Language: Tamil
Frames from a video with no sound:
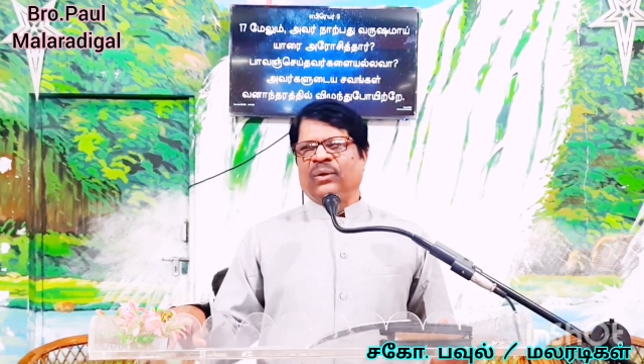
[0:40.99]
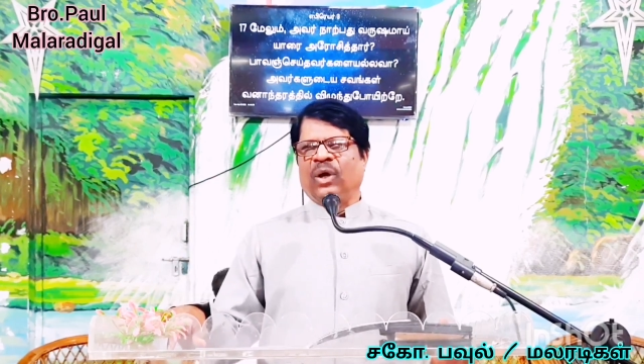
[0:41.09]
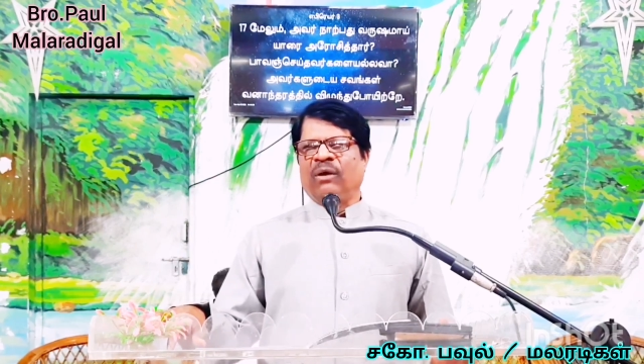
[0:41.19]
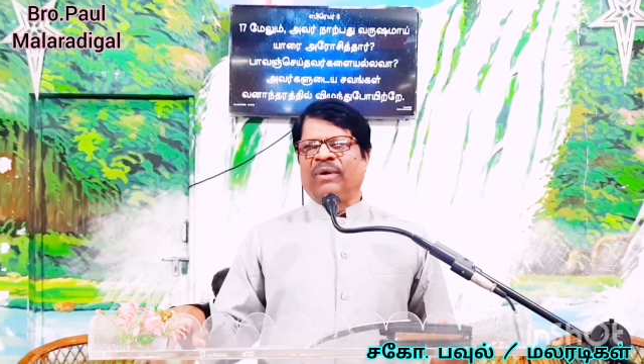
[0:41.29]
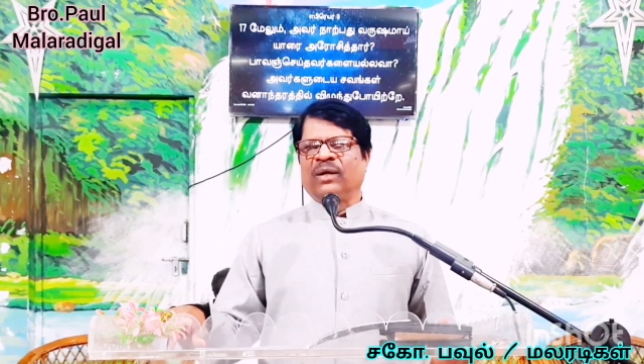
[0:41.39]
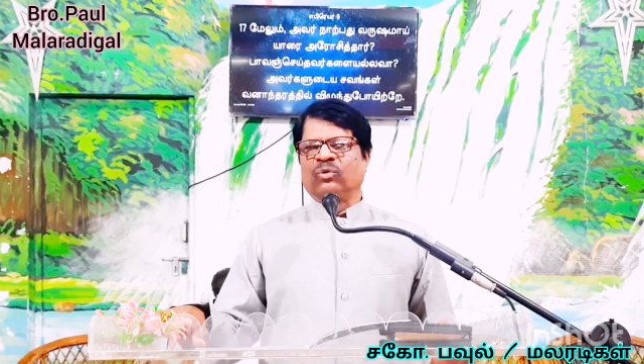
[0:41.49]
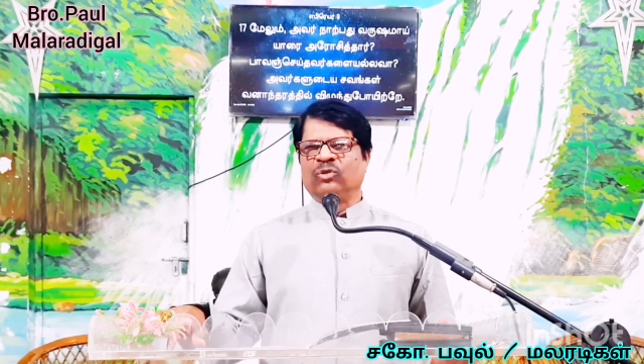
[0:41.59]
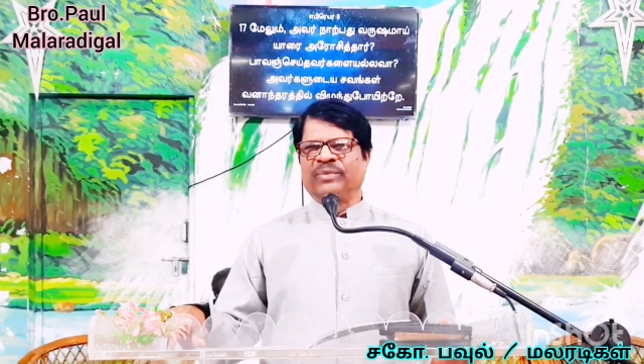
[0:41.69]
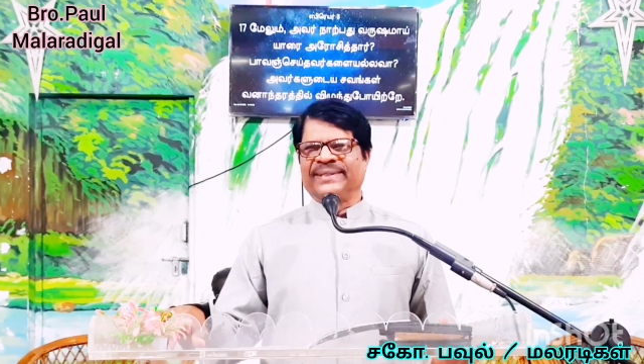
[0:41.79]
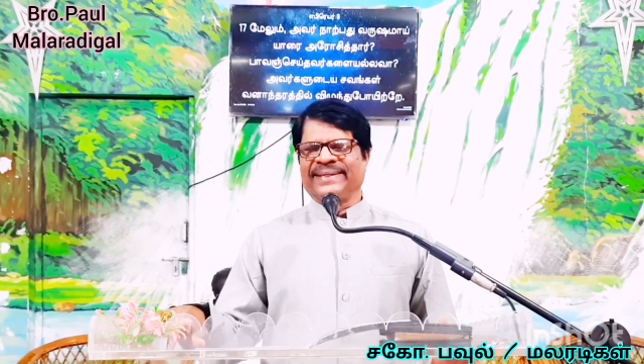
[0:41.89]
நோவா
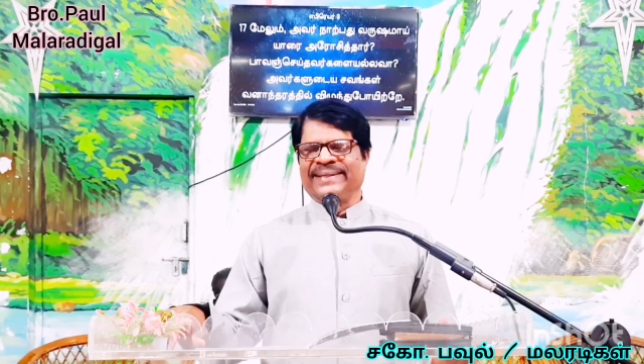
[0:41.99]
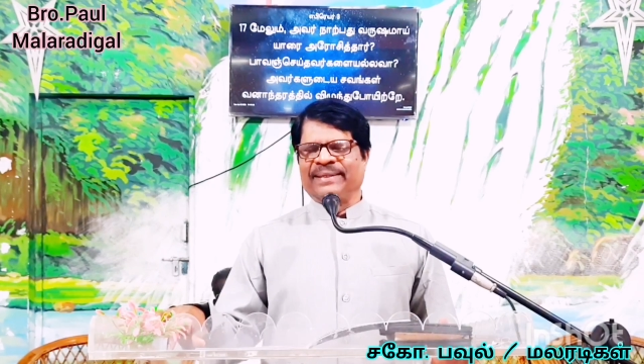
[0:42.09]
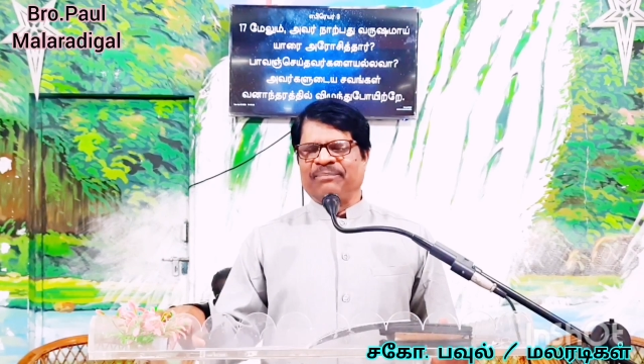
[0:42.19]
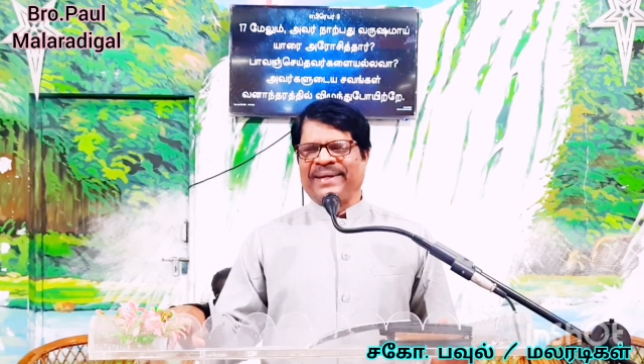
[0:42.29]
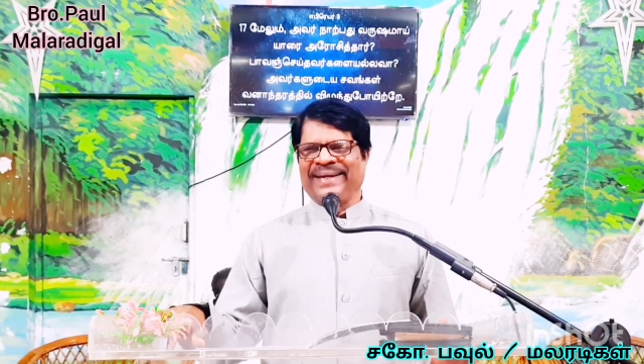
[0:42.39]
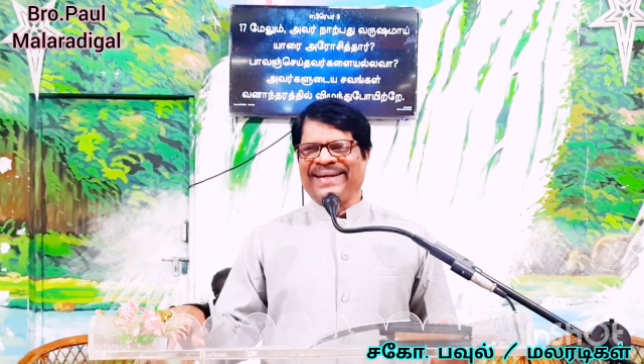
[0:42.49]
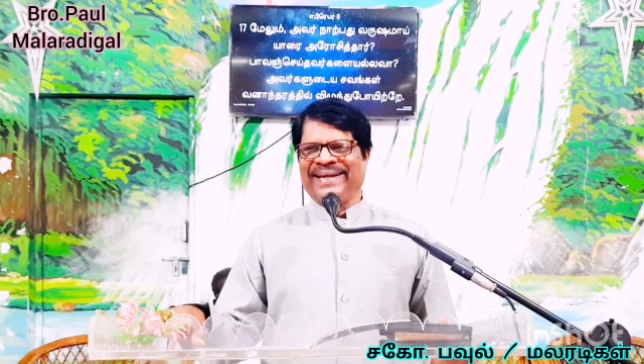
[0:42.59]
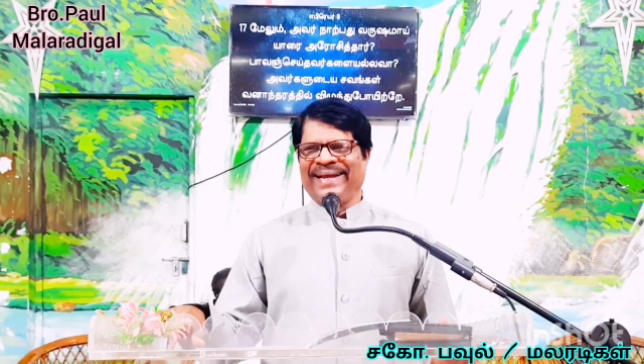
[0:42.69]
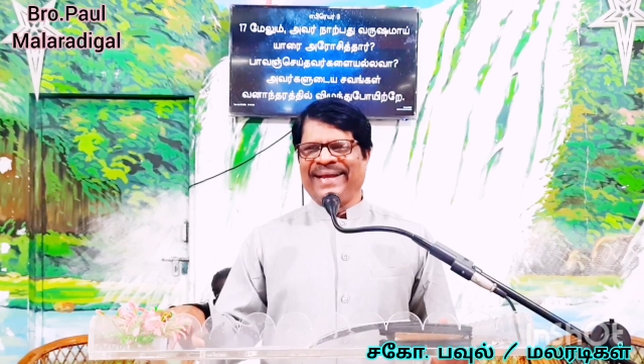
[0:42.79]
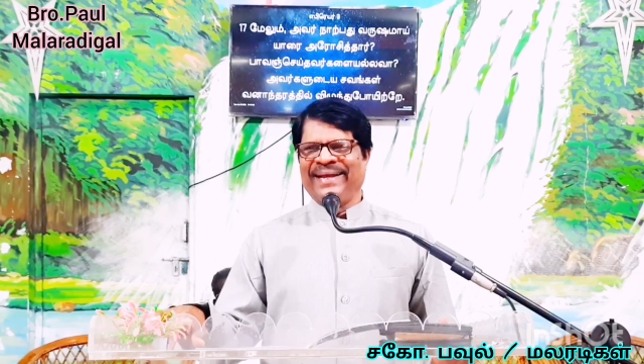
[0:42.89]
குடும்பத்தை அந்த
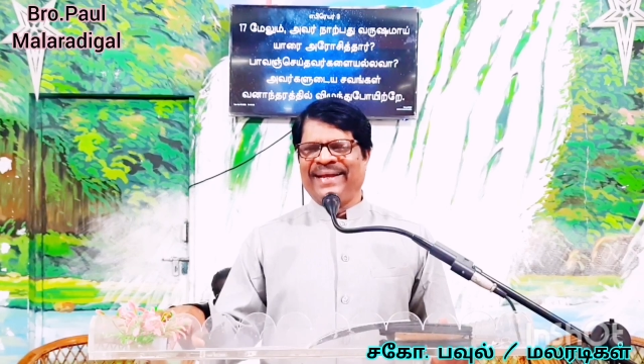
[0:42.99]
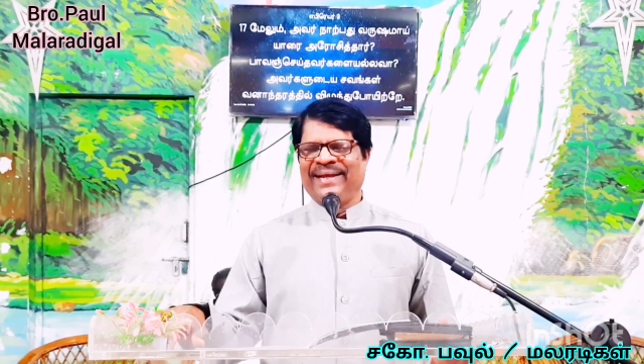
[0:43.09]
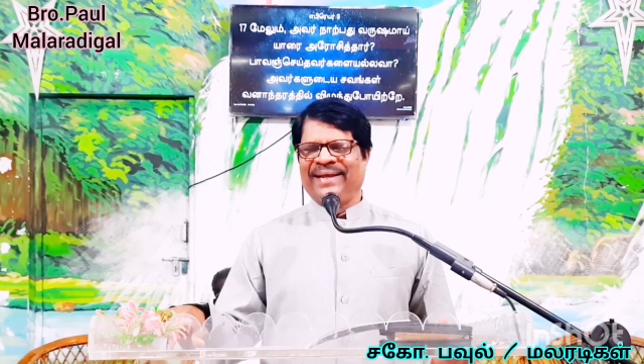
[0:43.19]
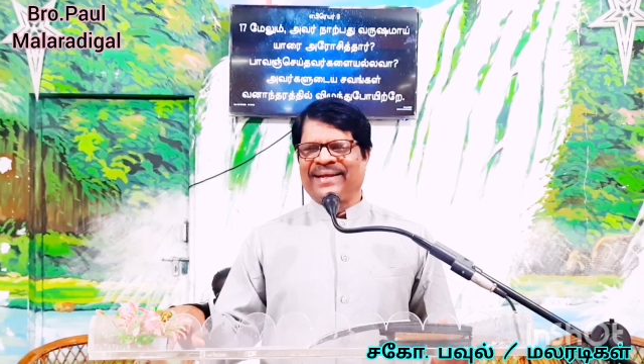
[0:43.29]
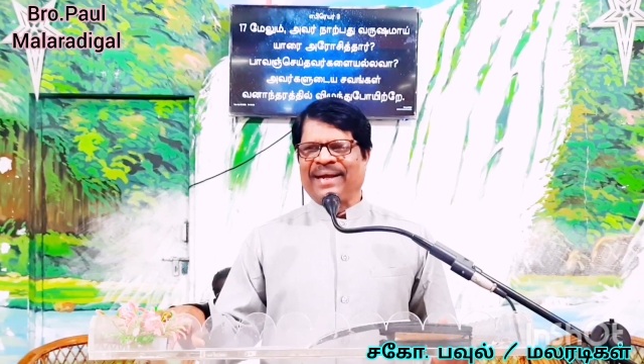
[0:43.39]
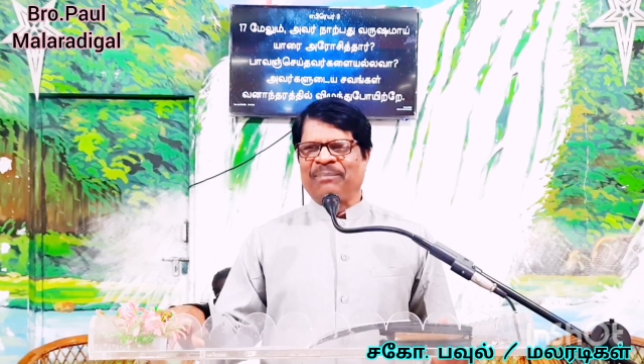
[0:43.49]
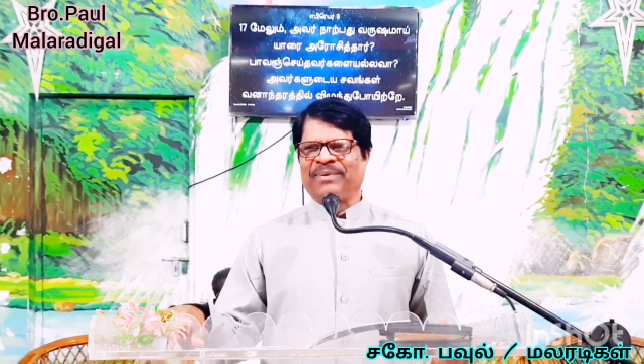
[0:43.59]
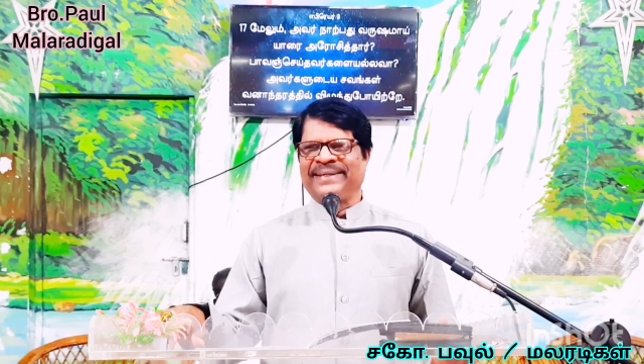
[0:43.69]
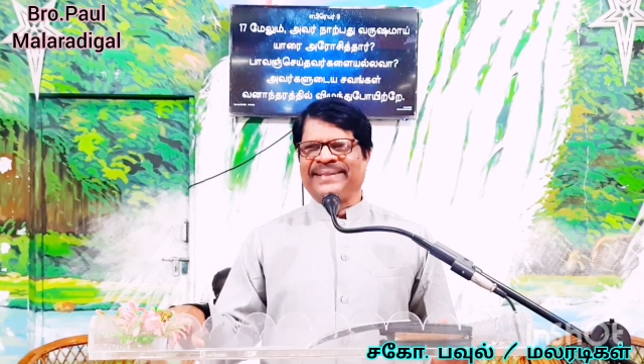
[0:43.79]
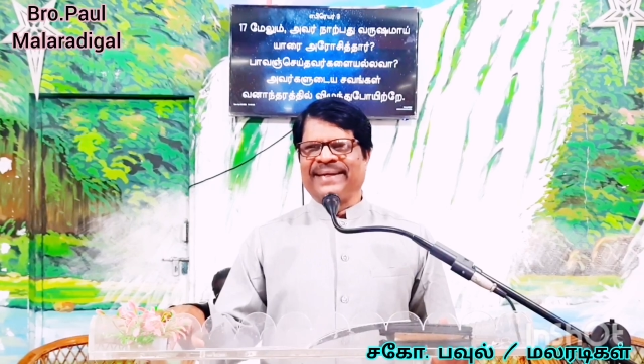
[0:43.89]
பேழையில
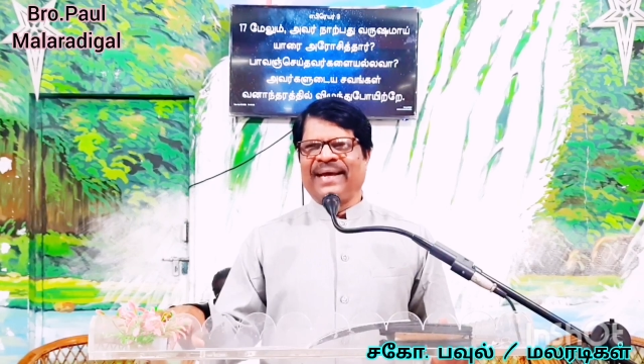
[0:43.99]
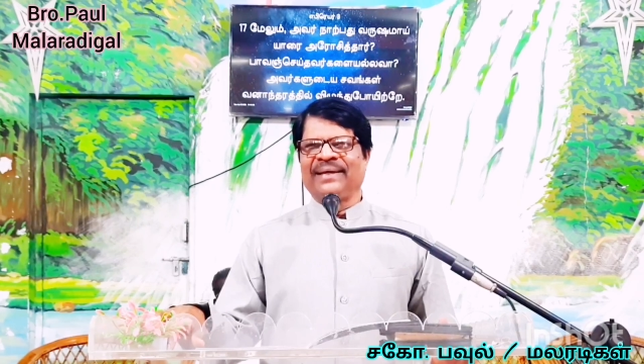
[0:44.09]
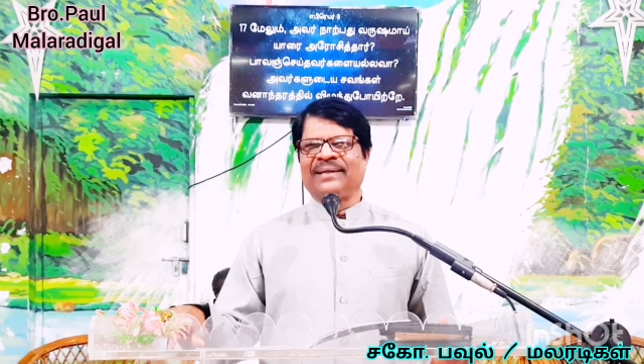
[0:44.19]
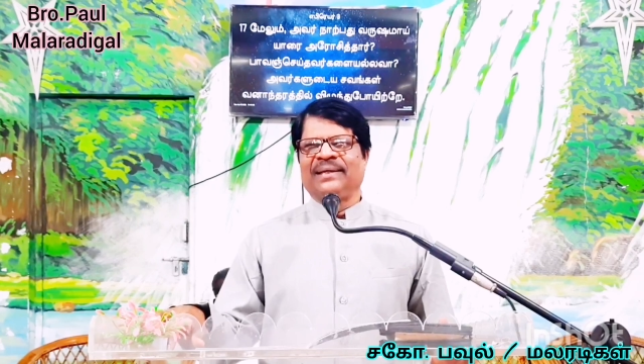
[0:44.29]
காப்பாற்றினார்